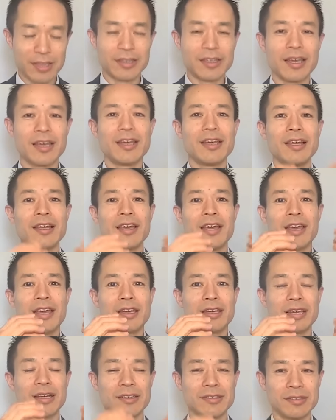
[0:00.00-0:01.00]
で、
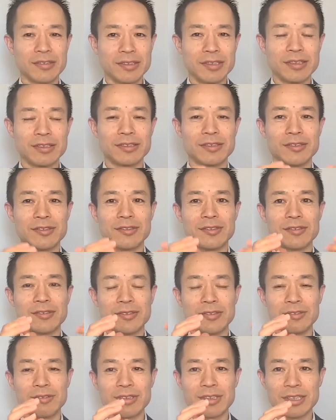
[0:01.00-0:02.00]
逆に、今
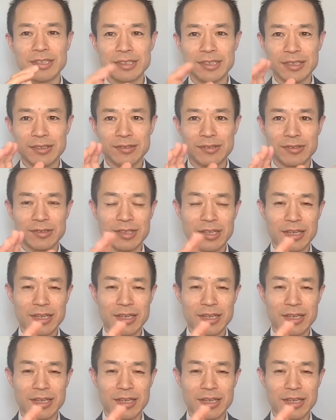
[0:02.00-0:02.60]
度私がこう、